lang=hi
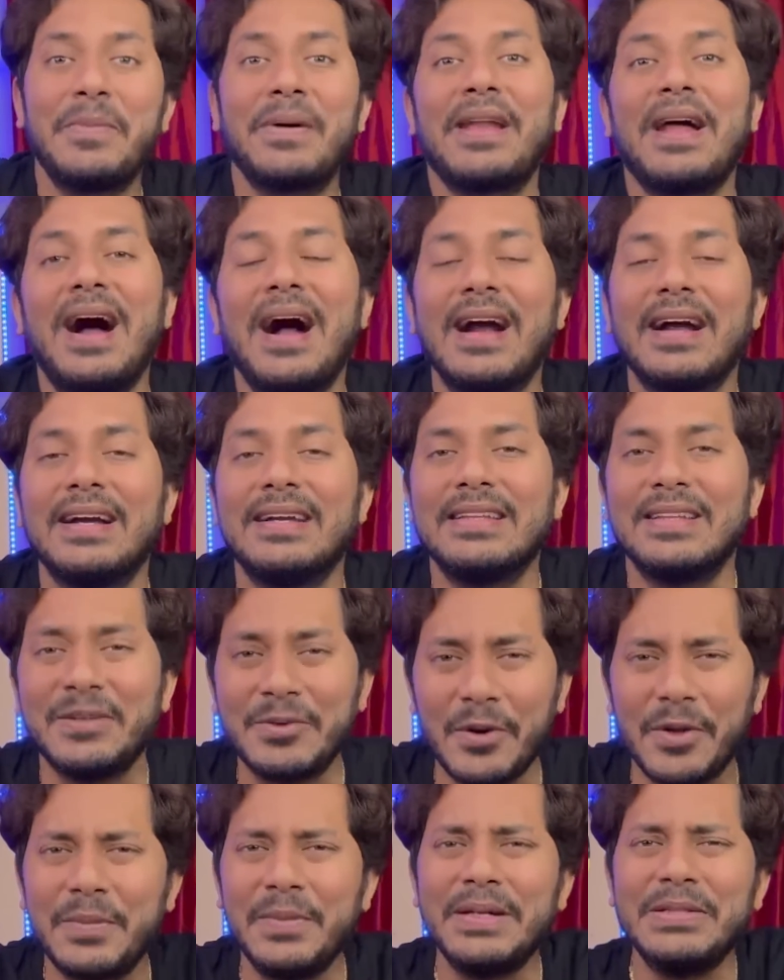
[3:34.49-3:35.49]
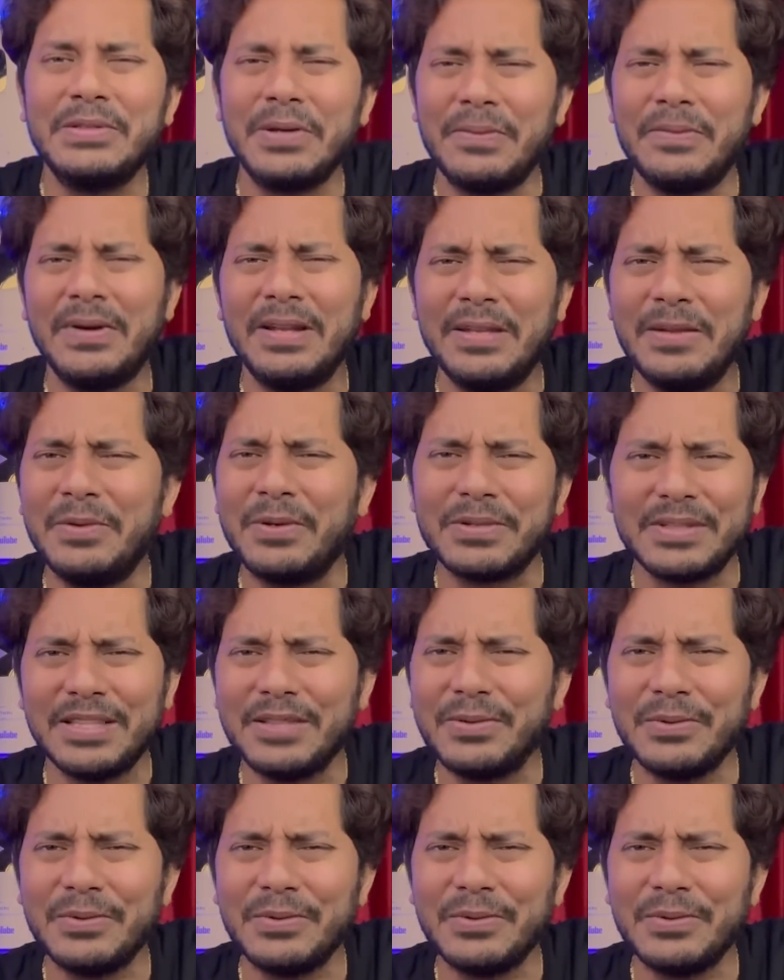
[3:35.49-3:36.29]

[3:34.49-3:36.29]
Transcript: पर आ गए थे गवर्नमेंट जॉब वाले लोग थे